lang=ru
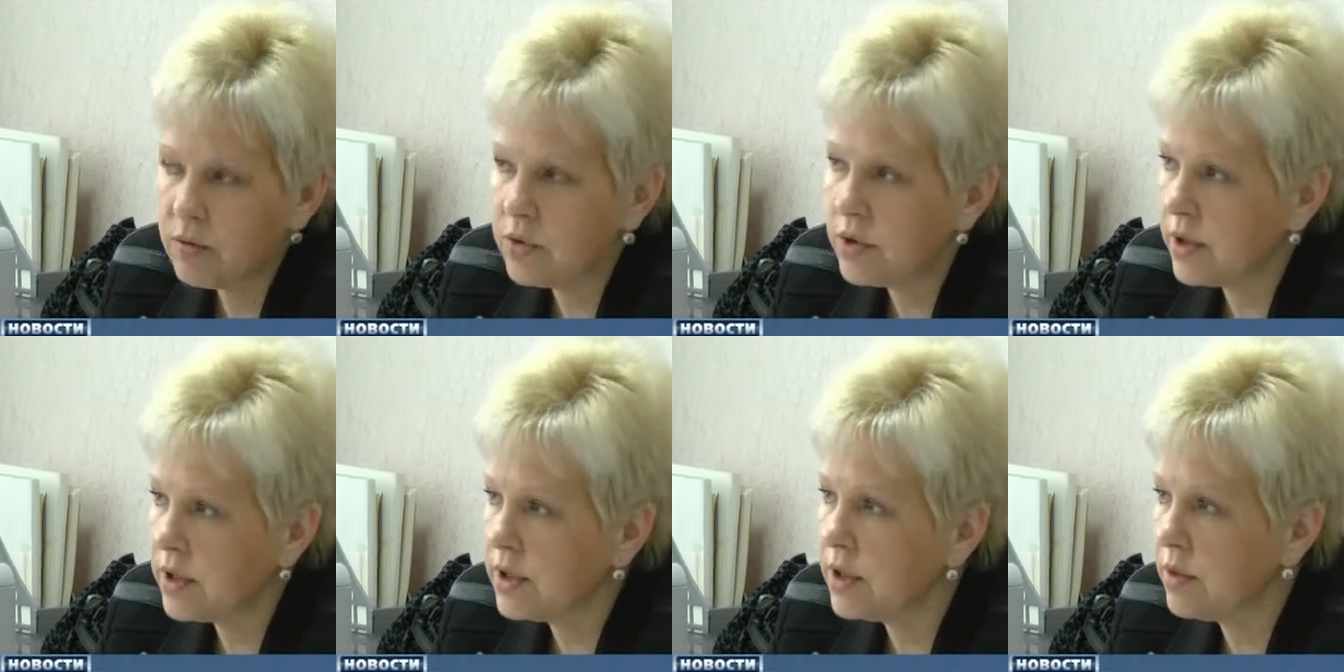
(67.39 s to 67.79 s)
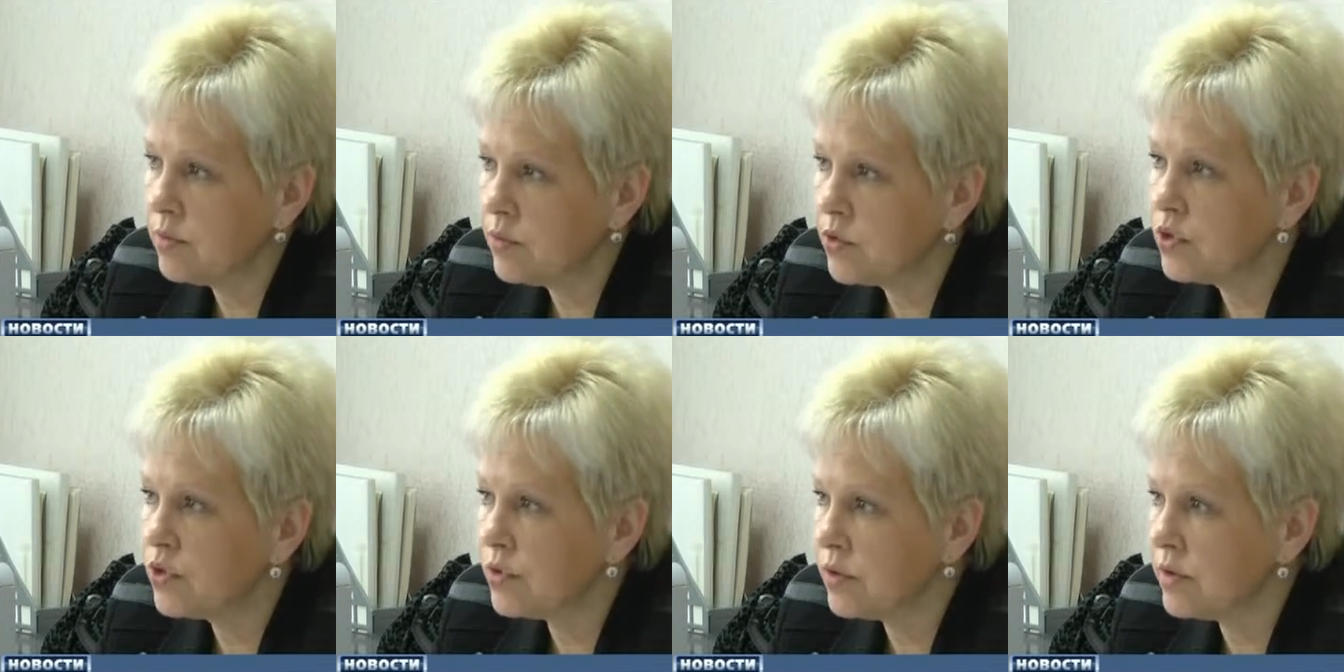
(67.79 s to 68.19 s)
ну, тогда
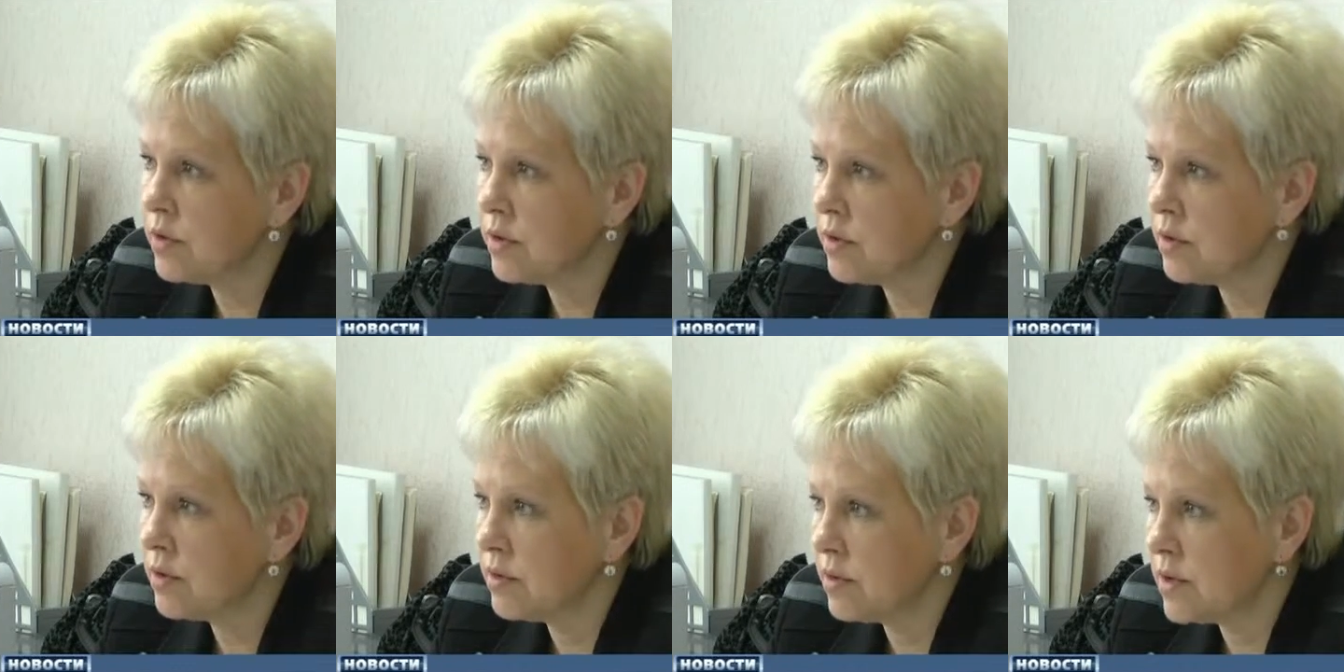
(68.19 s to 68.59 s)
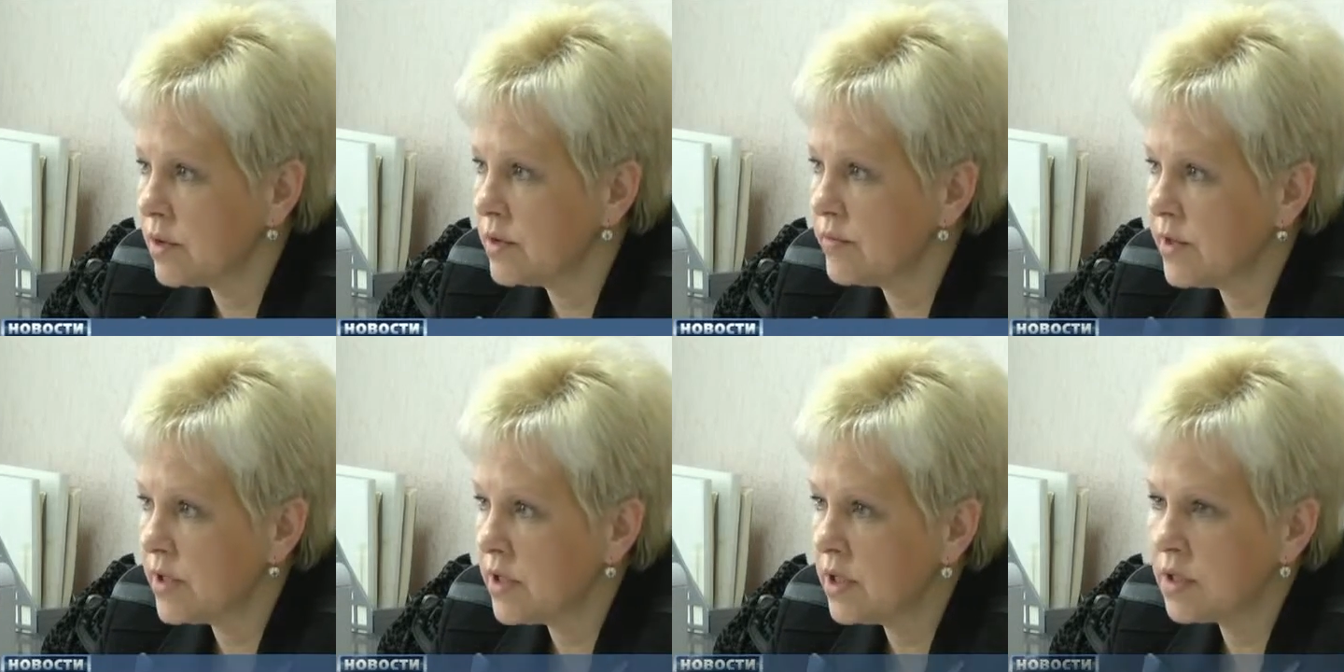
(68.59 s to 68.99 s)
может э,
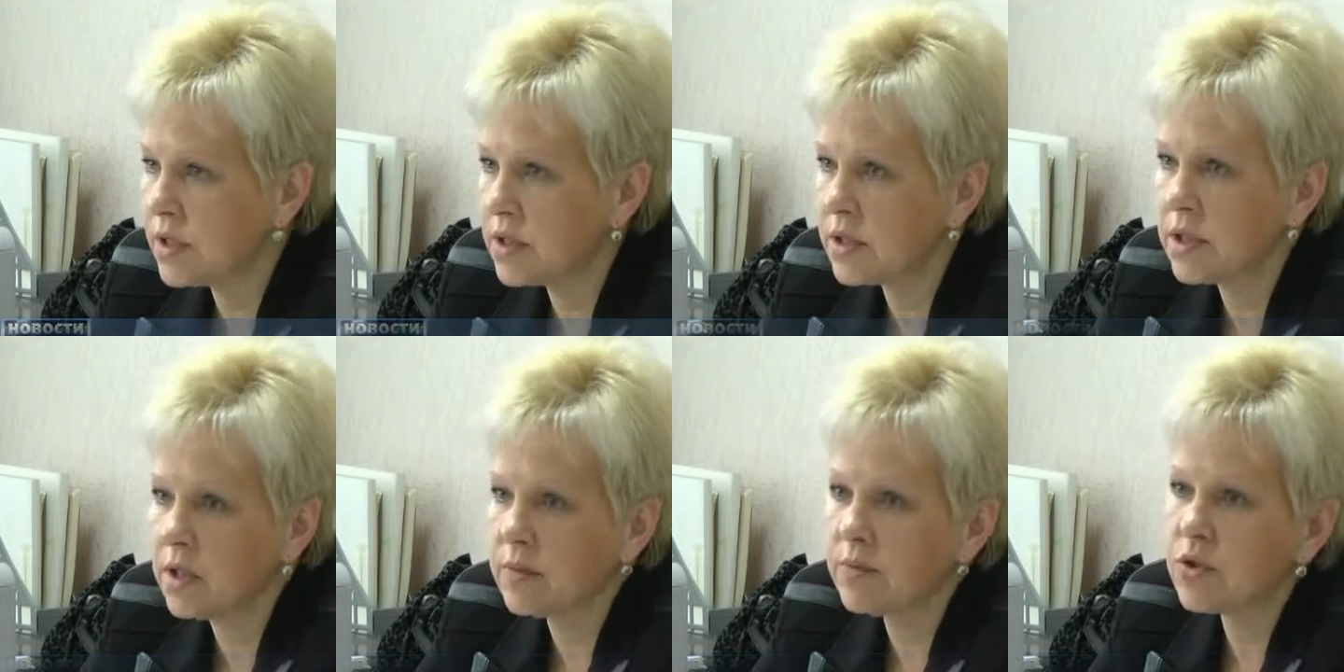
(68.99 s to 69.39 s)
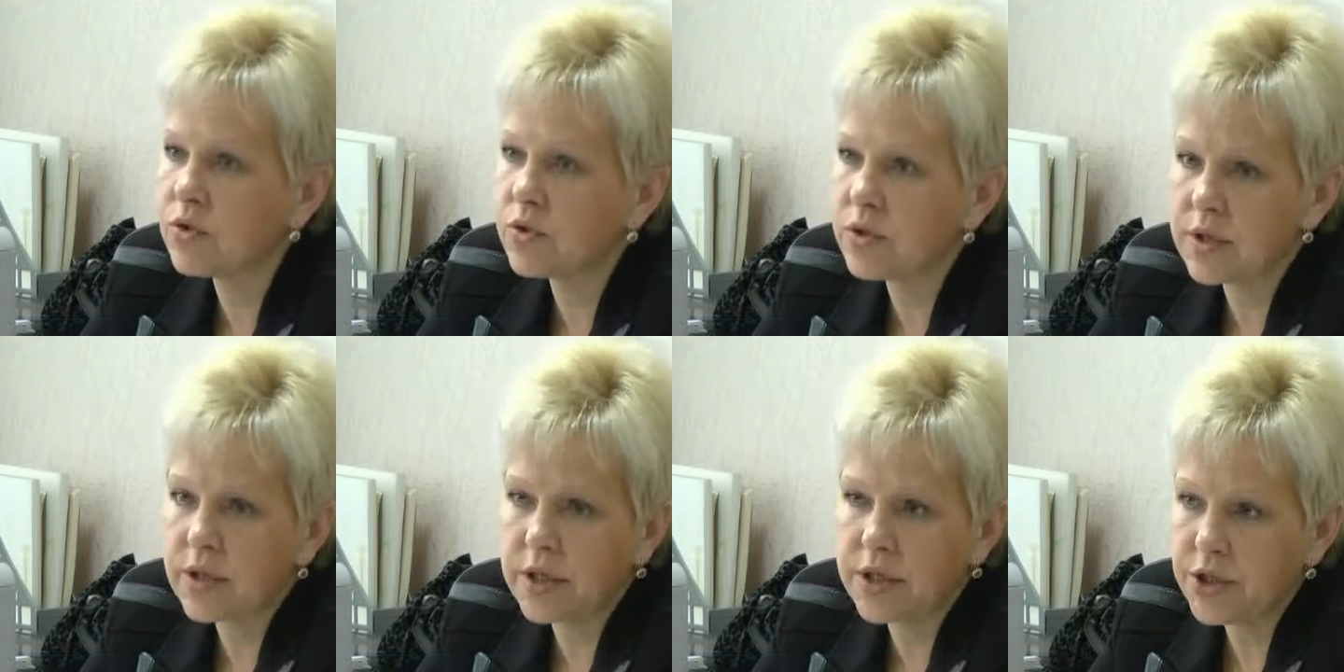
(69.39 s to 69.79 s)
связаться там
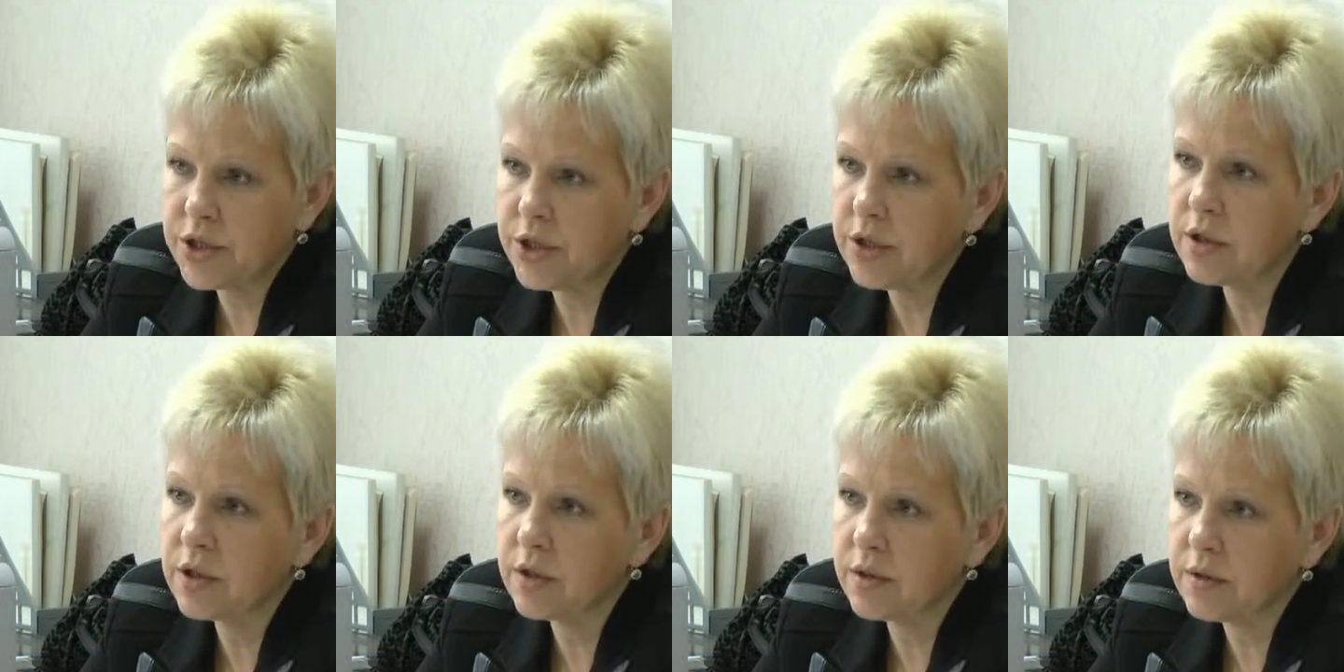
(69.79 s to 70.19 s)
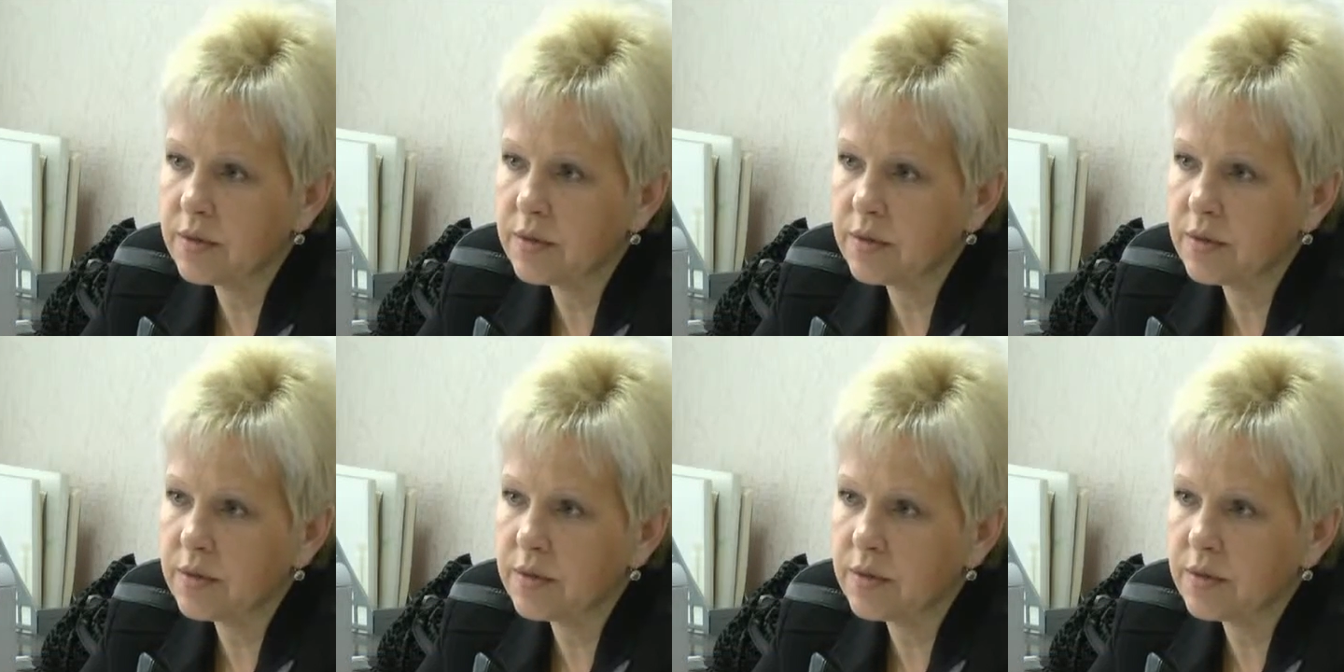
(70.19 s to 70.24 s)
соцзащита.